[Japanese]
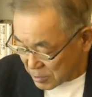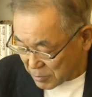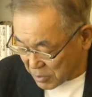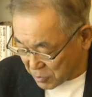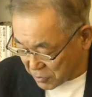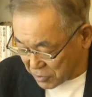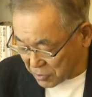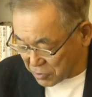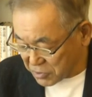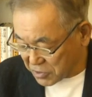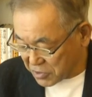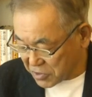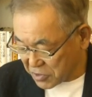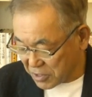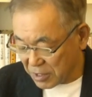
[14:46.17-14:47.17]
このように
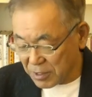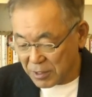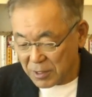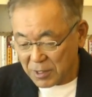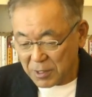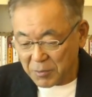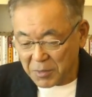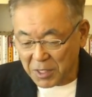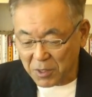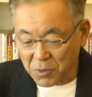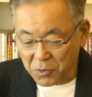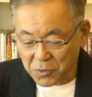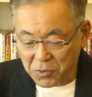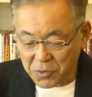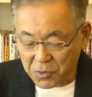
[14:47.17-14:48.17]
ですね、
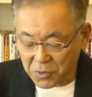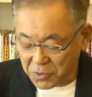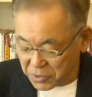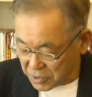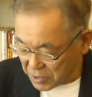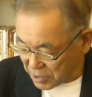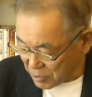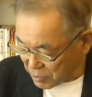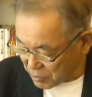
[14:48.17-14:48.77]
このコンテナ